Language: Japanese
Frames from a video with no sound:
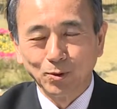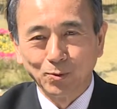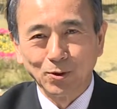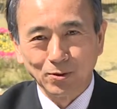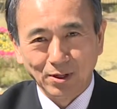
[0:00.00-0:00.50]
と
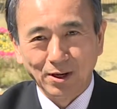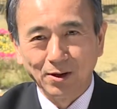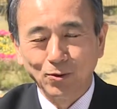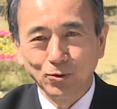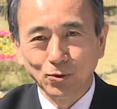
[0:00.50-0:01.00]
もですね
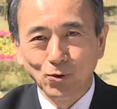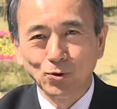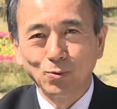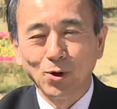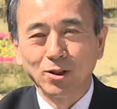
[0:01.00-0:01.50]
本当に多
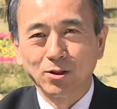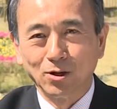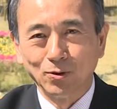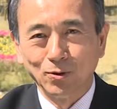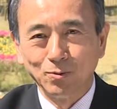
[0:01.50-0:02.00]
くの
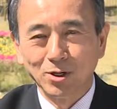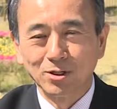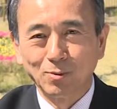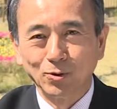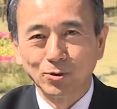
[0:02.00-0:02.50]
ボランティアの皆
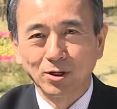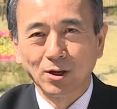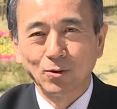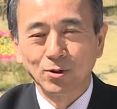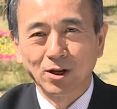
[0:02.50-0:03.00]
様にお支
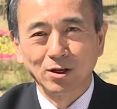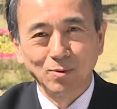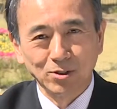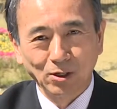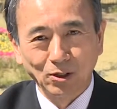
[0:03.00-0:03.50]
えをいただき
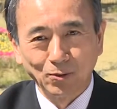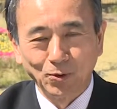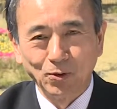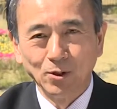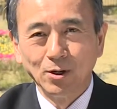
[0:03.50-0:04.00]
ましたけれど
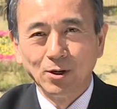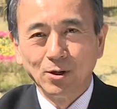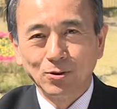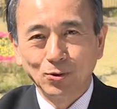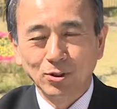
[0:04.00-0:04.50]
も
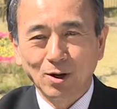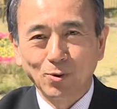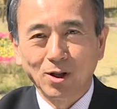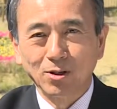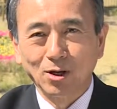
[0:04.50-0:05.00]
そうした
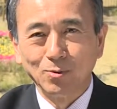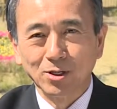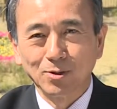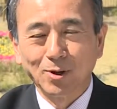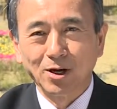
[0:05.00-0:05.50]
ボランティアの
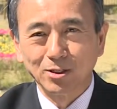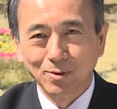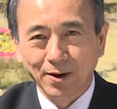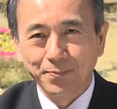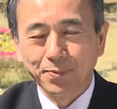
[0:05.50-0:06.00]
皆様はじ
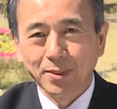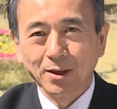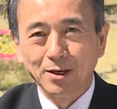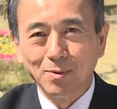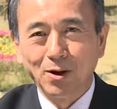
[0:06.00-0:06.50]
め
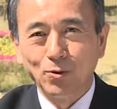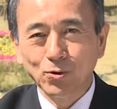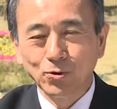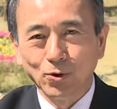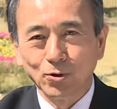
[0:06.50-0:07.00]
今多
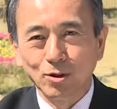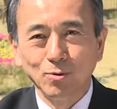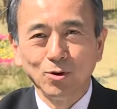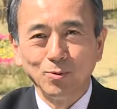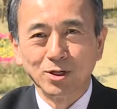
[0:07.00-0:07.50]
くの市
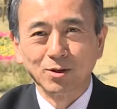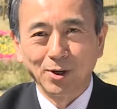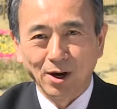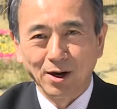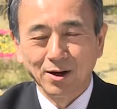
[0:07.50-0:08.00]
民の皆
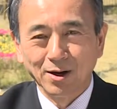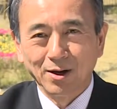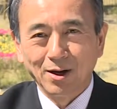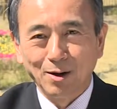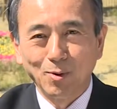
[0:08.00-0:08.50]
様が
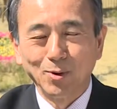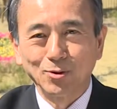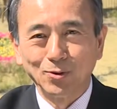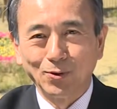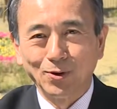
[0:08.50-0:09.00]
浜
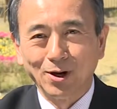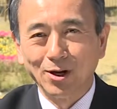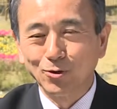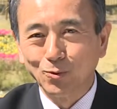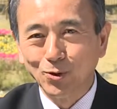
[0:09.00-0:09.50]
松の
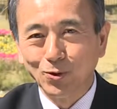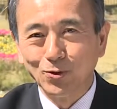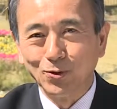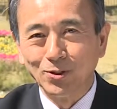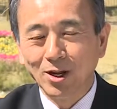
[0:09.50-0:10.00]
花と
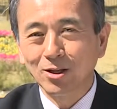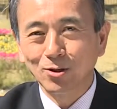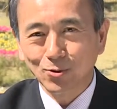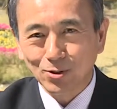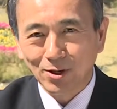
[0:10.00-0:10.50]
緑の担い
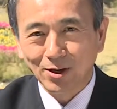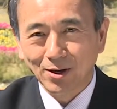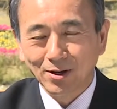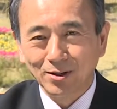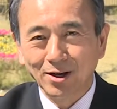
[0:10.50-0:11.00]
手として
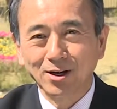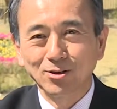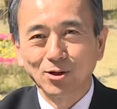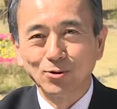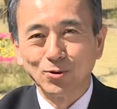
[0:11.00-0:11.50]
大
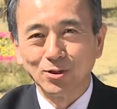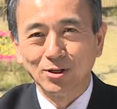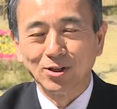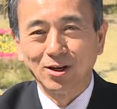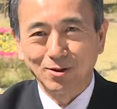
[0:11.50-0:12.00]
活躍をして
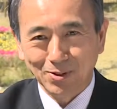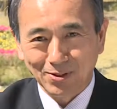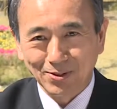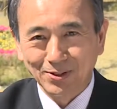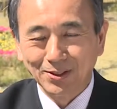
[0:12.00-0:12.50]
いただいてます